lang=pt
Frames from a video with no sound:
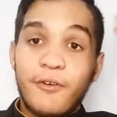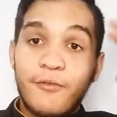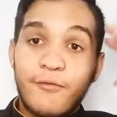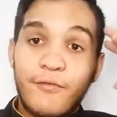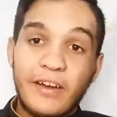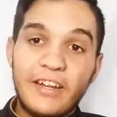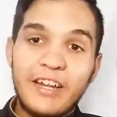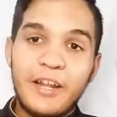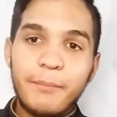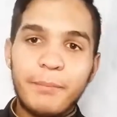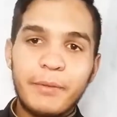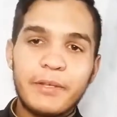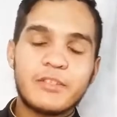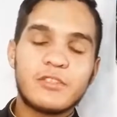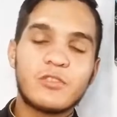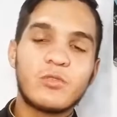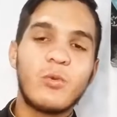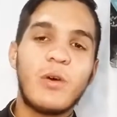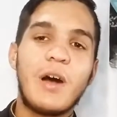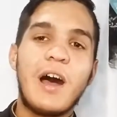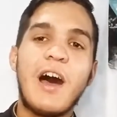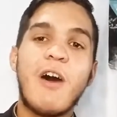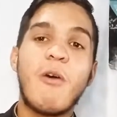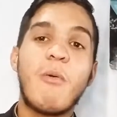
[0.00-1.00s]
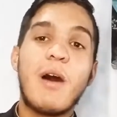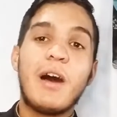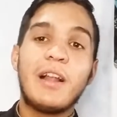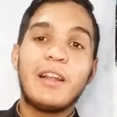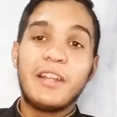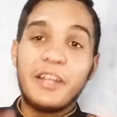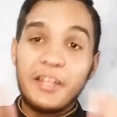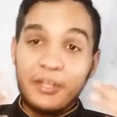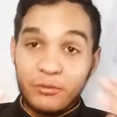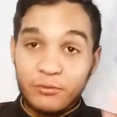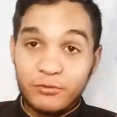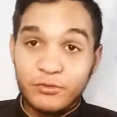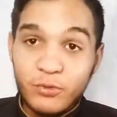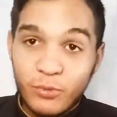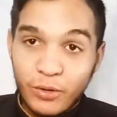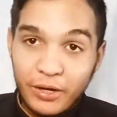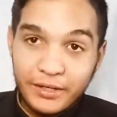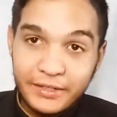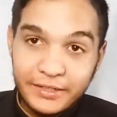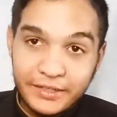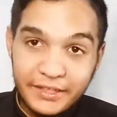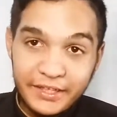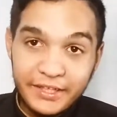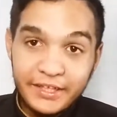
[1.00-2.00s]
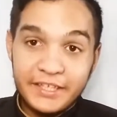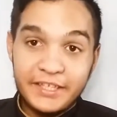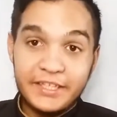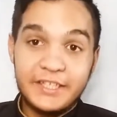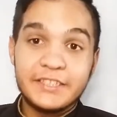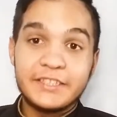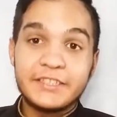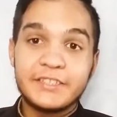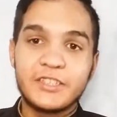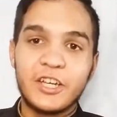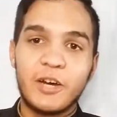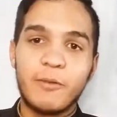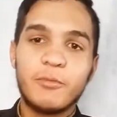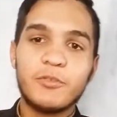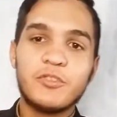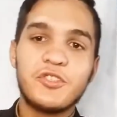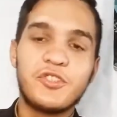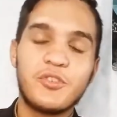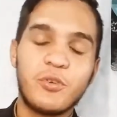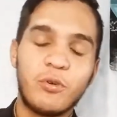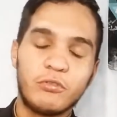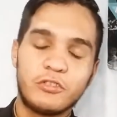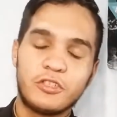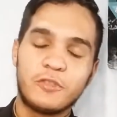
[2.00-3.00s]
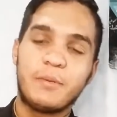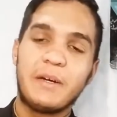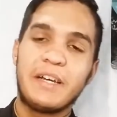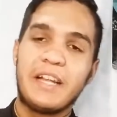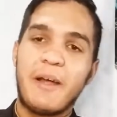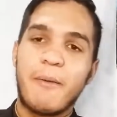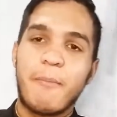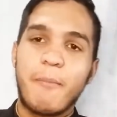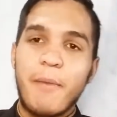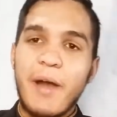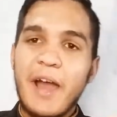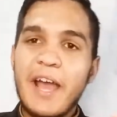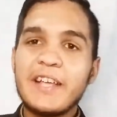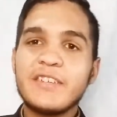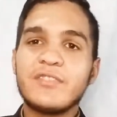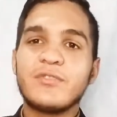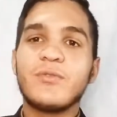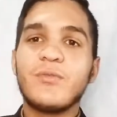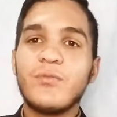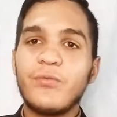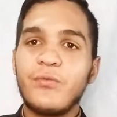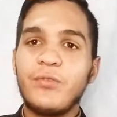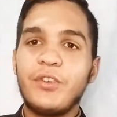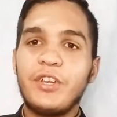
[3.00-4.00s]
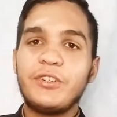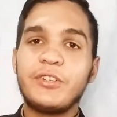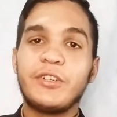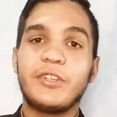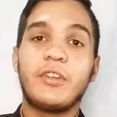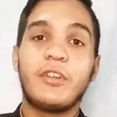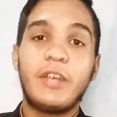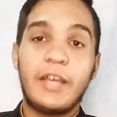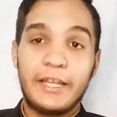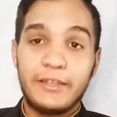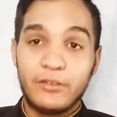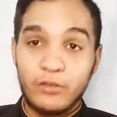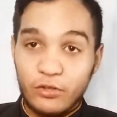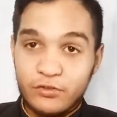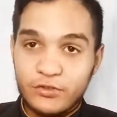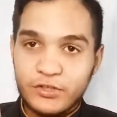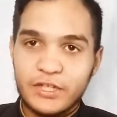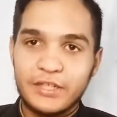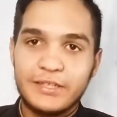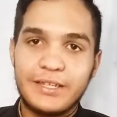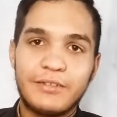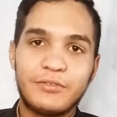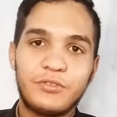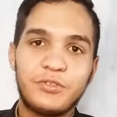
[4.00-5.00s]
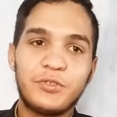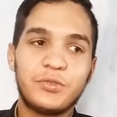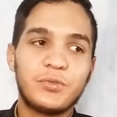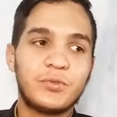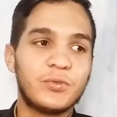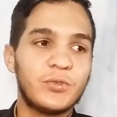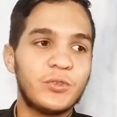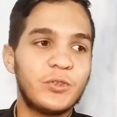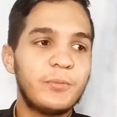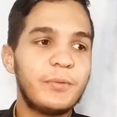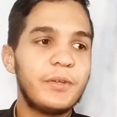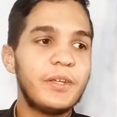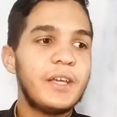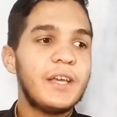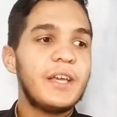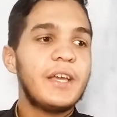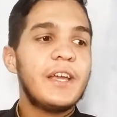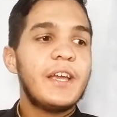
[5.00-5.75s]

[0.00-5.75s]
Fala pessoal, Aleilson aqui e estamos juntos para mais um vídeo em nosso canal do YouTube.